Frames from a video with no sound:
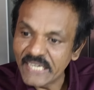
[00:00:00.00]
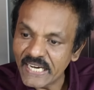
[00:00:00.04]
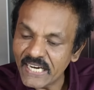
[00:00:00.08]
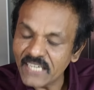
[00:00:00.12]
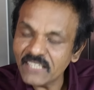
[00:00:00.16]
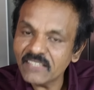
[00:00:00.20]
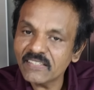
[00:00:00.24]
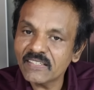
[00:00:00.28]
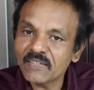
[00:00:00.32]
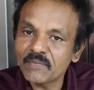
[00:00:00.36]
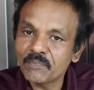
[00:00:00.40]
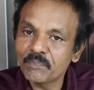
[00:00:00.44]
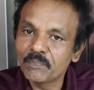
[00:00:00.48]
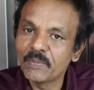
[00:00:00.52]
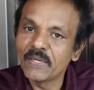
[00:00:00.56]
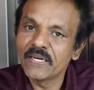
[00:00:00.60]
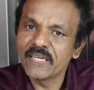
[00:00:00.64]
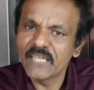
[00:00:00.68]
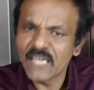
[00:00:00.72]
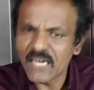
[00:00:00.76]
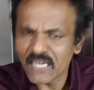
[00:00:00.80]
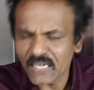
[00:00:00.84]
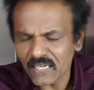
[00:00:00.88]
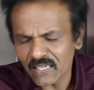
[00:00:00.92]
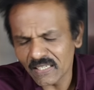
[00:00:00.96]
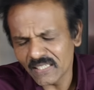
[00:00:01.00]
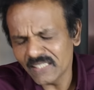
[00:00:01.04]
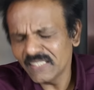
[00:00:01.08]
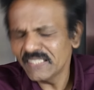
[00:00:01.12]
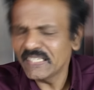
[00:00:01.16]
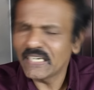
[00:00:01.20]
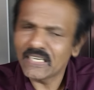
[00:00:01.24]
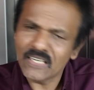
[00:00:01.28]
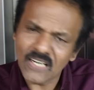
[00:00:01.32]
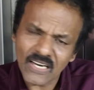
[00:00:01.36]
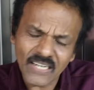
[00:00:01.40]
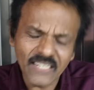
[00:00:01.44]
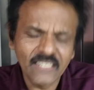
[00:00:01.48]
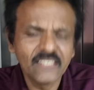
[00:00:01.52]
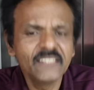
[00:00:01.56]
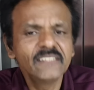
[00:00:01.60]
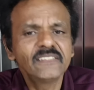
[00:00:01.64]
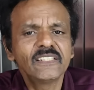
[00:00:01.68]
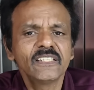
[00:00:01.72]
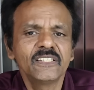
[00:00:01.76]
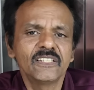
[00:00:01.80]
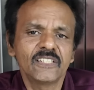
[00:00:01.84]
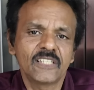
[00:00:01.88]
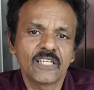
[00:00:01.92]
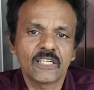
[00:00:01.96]
ஏன் பெரியார்லேருந்து எல்லாரும்
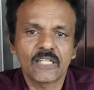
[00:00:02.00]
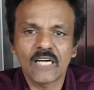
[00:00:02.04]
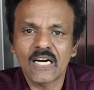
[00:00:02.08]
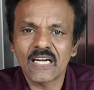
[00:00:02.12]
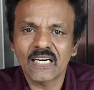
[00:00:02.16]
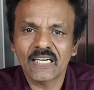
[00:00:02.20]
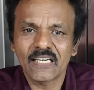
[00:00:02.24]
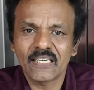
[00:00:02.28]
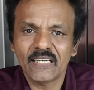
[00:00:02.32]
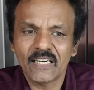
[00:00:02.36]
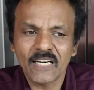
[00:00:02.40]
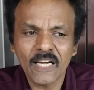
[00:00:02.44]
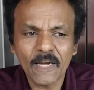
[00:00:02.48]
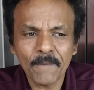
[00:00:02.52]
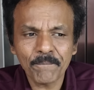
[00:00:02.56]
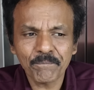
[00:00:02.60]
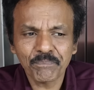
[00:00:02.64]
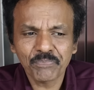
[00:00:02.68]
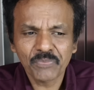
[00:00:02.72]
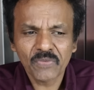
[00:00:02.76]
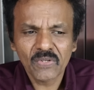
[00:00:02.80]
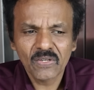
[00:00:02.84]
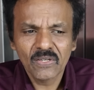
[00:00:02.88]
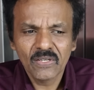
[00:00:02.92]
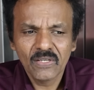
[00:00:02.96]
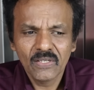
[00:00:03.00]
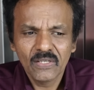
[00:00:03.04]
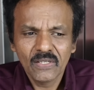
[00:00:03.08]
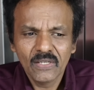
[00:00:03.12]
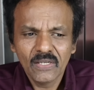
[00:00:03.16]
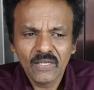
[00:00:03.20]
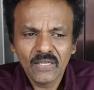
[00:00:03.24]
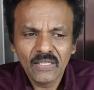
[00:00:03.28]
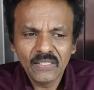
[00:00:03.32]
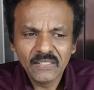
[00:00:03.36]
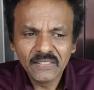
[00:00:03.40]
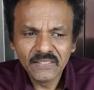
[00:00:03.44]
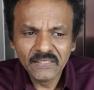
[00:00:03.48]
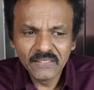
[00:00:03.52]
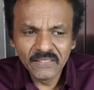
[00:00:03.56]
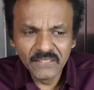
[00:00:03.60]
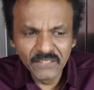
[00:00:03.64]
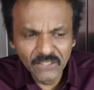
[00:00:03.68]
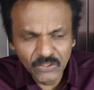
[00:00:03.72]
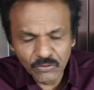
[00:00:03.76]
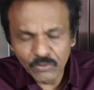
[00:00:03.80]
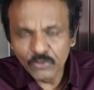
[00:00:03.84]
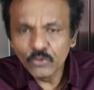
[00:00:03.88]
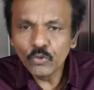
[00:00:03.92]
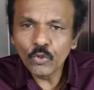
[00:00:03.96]
எதிர்த்ததுக்கு காரணம் என்னென்னா
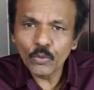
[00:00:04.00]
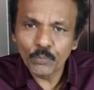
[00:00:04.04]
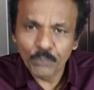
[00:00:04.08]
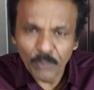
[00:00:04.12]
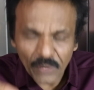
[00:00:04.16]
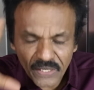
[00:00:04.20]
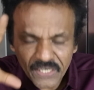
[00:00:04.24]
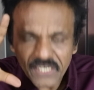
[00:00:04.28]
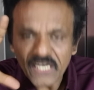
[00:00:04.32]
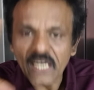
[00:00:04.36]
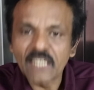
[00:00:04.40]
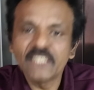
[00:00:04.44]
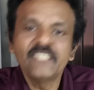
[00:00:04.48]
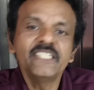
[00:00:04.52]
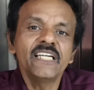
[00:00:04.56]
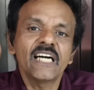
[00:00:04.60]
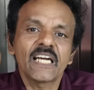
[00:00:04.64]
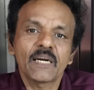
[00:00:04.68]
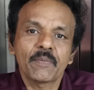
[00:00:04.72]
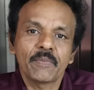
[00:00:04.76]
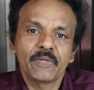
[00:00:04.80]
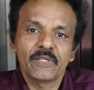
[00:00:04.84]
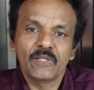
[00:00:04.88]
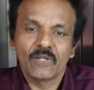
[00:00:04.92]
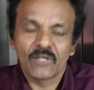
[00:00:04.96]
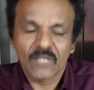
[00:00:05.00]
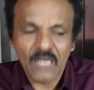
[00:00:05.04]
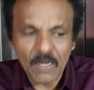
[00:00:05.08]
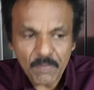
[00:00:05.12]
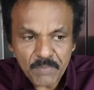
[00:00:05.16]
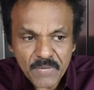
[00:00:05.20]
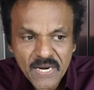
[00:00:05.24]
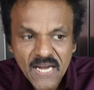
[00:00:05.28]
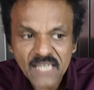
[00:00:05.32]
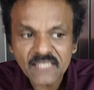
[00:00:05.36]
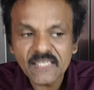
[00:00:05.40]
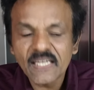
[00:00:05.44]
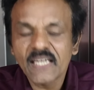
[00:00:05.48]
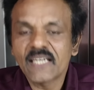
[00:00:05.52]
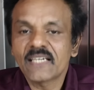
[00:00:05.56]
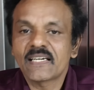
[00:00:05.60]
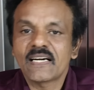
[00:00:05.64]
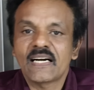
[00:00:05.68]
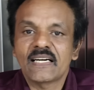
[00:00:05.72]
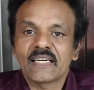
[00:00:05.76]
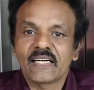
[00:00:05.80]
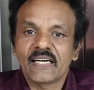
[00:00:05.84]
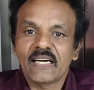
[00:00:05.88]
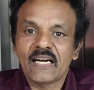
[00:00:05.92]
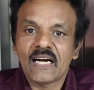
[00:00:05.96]
இது வந்து ஒரு பெரிய அதிகார மையம் கம்மியாக தான்
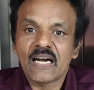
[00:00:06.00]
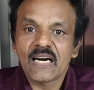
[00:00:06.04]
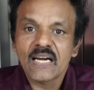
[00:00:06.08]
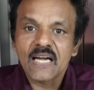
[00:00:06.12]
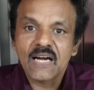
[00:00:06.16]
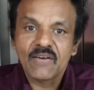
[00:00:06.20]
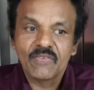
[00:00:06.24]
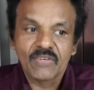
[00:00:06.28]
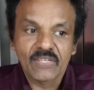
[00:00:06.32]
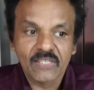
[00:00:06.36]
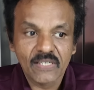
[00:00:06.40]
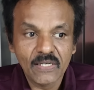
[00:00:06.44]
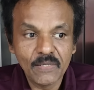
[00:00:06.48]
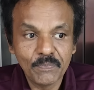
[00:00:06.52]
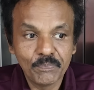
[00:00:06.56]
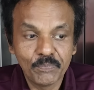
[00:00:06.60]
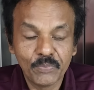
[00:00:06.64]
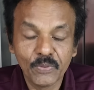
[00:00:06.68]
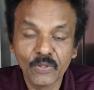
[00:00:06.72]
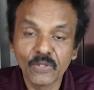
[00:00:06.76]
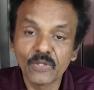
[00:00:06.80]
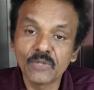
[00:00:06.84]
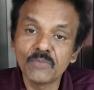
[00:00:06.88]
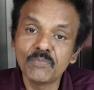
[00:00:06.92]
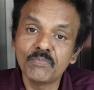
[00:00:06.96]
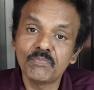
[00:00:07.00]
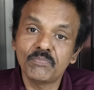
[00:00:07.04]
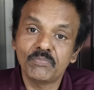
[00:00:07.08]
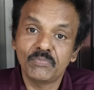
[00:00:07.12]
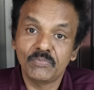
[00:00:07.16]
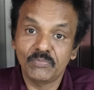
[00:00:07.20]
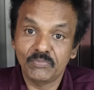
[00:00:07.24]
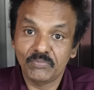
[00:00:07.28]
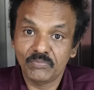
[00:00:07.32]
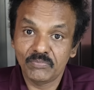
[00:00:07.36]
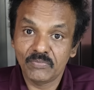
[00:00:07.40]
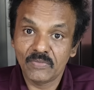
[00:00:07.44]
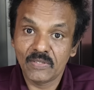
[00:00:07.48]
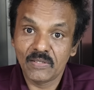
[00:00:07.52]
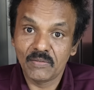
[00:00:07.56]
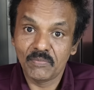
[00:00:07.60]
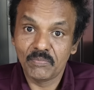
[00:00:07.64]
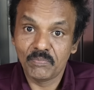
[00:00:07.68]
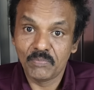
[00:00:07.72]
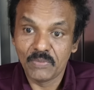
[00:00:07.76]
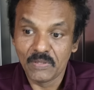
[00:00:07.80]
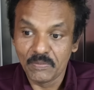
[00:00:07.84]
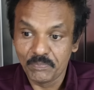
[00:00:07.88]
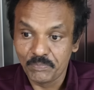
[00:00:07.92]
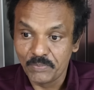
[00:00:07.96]
இருக்காங்க ஆனால் அவர்கள் பெரும்
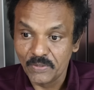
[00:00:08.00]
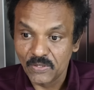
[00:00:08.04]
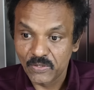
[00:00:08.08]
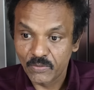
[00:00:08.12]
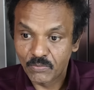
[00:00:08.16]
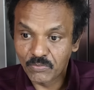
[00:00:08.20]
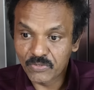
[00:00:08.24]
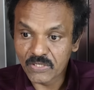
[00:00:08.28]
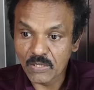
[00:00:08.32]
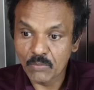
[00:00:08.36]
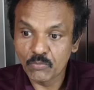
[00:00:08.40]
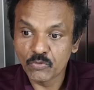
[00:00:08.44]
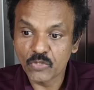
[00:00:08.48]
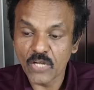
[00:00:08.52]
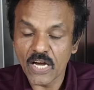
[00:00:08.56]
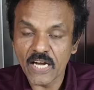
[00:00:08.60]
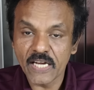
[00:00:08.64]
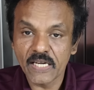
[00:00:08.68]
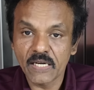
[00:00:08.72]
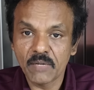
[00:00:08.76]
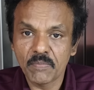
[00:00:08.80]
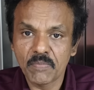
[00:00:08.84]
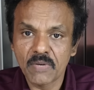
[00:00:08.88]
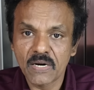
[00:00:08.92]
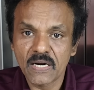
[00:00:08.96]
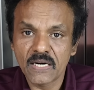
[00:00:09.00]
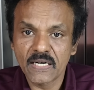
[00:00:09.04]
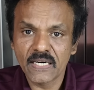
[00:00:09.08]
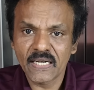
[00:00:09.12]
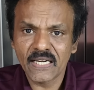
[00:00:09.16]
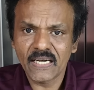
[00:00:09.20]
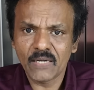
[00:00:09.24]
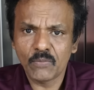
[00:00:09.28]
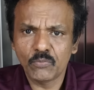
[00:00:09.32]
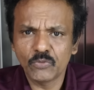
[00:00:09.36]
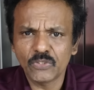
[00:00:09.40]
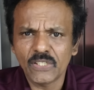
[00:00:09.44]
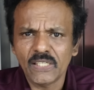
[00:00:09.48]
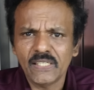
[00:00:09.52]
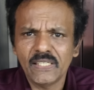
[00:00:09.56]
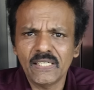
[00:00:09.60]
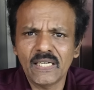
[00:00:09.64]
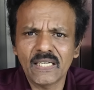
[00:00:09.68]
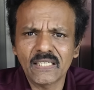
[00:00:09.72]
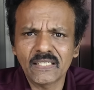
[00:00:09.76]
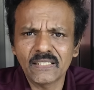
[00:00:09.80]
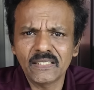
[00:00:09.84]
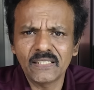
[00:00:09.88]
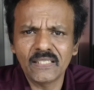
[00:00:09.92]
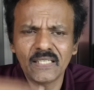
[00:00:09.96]
இப்போ பெரும் சமுதாயமான
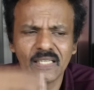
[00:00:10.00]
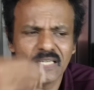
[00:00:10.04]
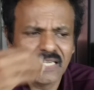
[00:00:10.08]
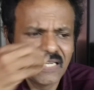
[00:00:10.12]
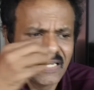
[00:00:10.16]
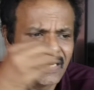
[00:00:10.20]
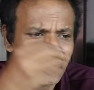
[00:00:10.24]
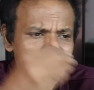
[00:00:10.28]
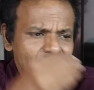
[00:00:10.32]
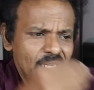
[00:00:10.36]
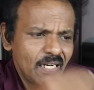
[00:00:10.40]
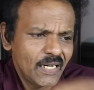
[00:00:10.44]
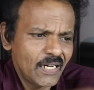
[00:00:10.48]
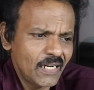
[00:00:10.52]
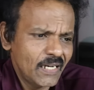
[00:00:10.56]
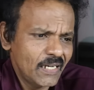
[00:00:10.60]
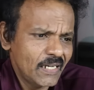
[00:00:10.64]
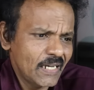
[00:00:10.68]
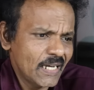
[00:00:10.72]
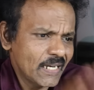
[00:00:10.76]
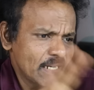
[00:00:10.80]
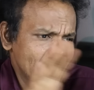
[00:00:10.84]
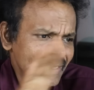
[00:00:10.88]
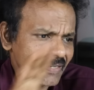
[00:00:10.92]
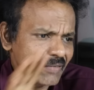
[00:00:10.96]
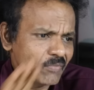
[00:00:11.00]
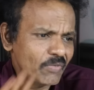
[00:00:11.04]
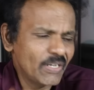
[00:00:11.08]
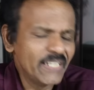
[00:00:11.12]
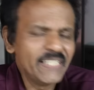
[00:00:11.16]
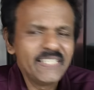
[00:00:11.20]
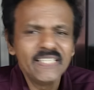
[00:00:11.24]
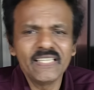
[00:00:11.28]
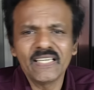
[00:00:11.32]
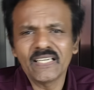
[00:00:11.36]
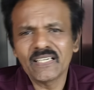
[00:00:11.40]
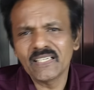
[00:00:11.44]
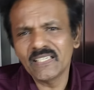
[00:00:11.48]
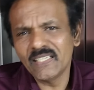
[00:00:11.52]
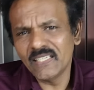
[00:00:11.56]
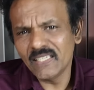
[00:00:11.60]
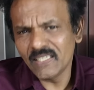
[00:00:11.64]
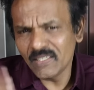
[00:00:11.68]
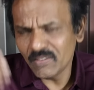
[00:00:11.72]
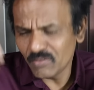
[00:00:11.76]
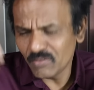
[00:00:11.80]
முதலியார் யார் வன்னியர்